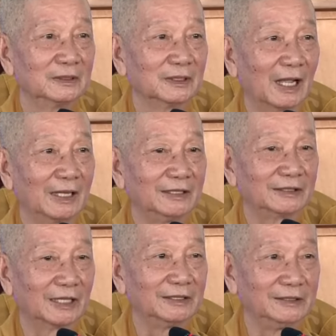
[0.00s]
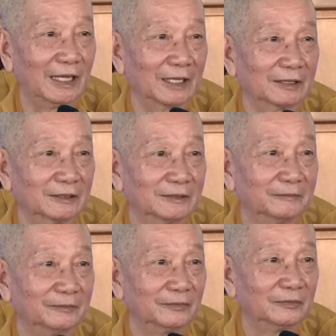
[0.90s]
Ngài Thành Nhạt
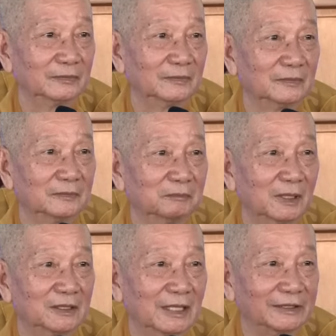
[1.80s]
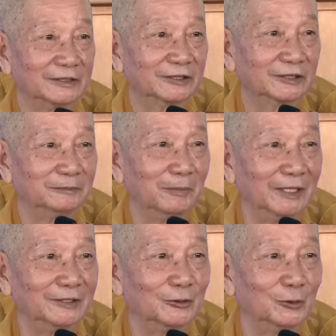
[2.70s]
mới lãnh sứ
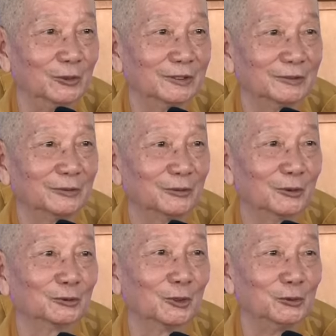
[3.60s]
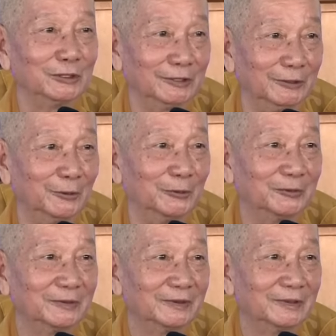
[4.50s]
mệnh của Tổ Nguyên Thiều
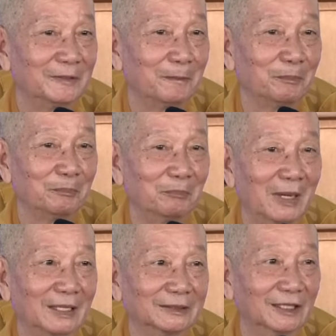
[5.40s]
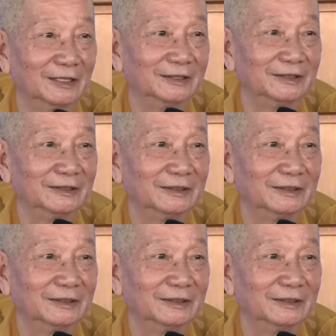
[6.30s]
mà tới